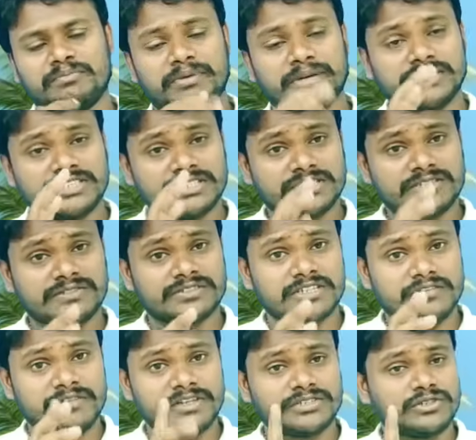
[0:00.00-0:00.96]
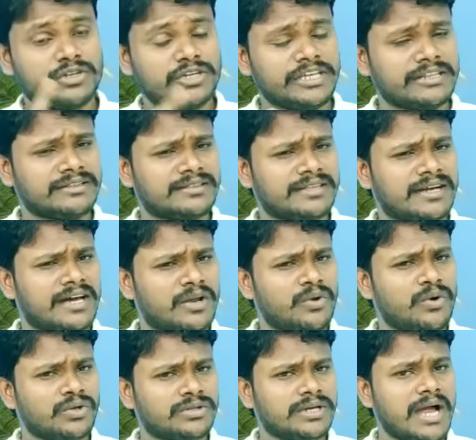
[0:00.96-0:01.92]
పద్దెనిమిది సంవత్సరాల వయసులో ఎంతగా
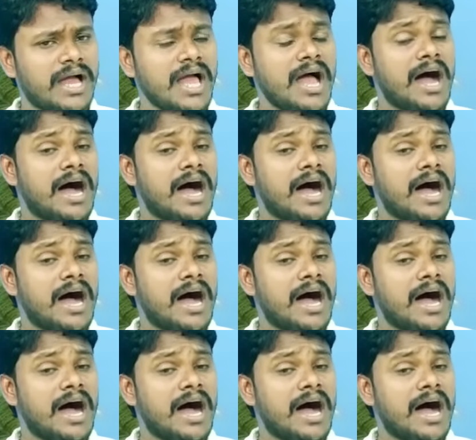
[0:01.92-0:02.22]
లోతుగా